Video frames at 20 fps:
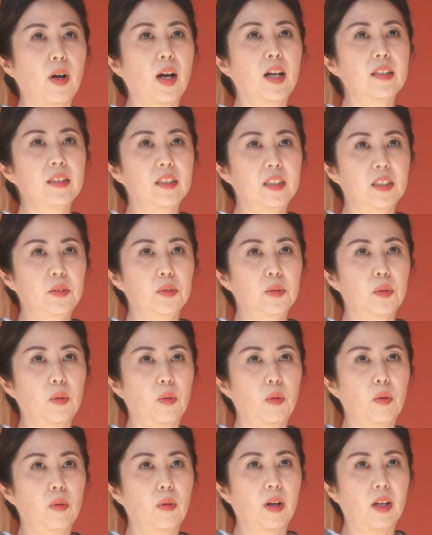を感じる
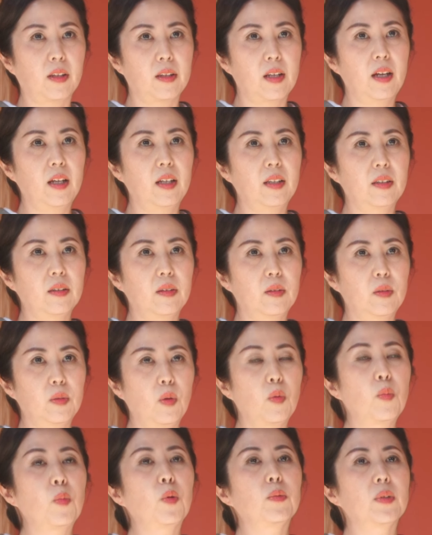ところかな
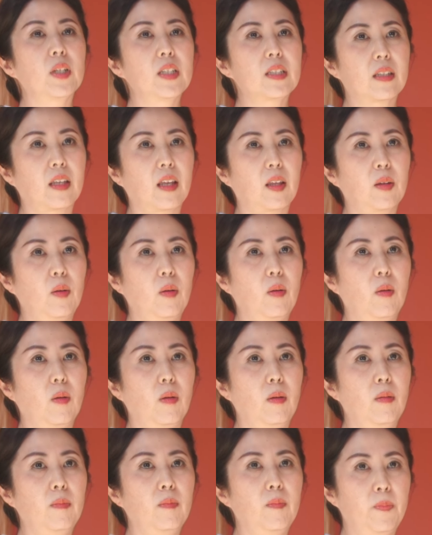と思うんですけ
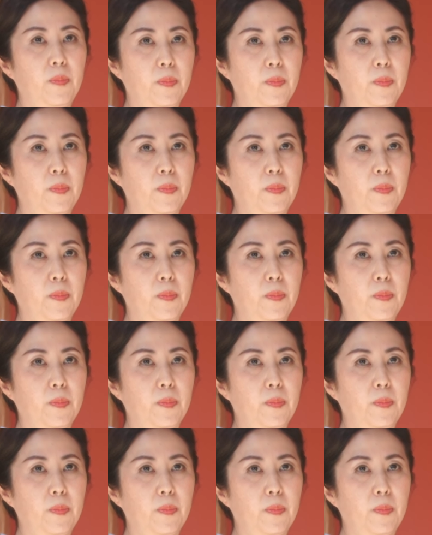ど「